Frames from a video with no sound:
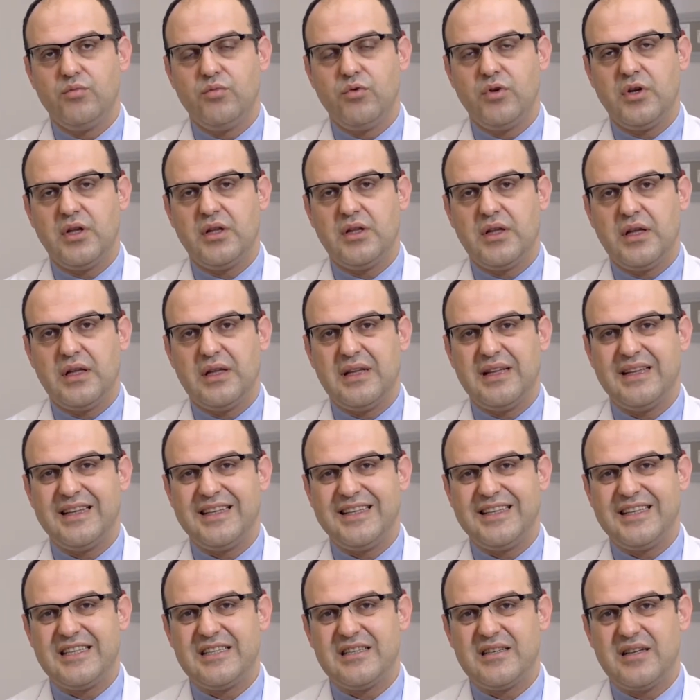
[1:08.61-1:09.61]
Bu nedenle
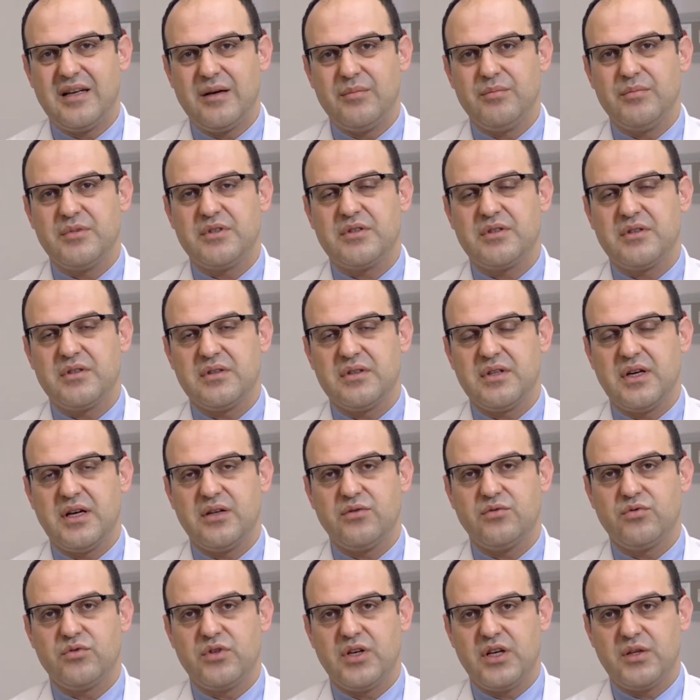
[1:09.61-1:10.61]
de işlenmiş
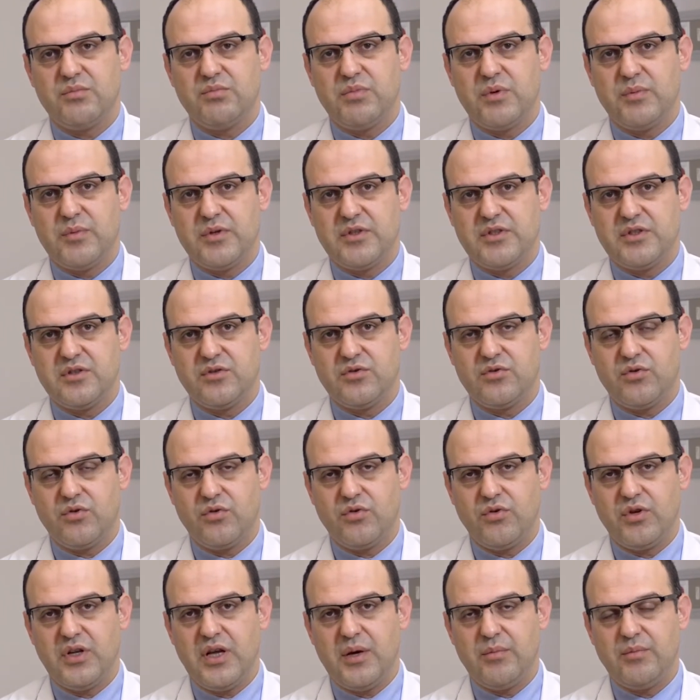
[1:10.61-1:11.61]
gıda tüketmemesi
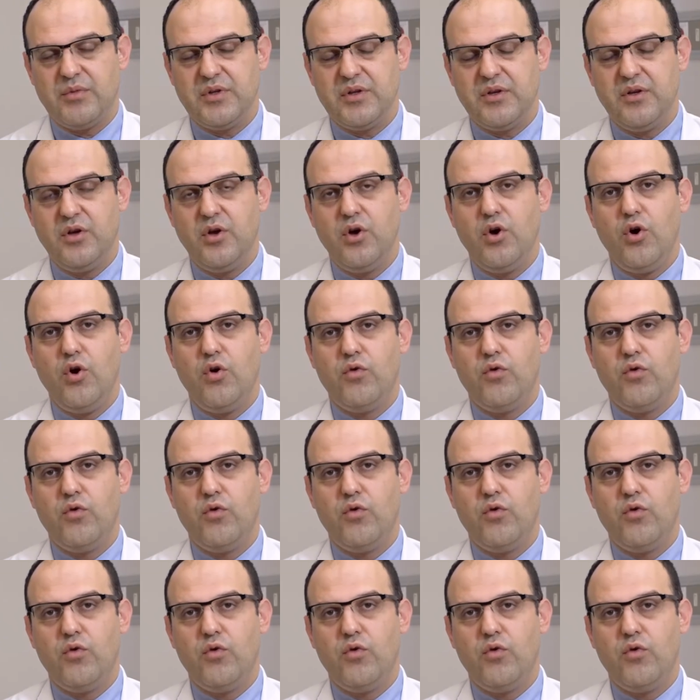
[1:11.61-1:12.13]
çok önemli.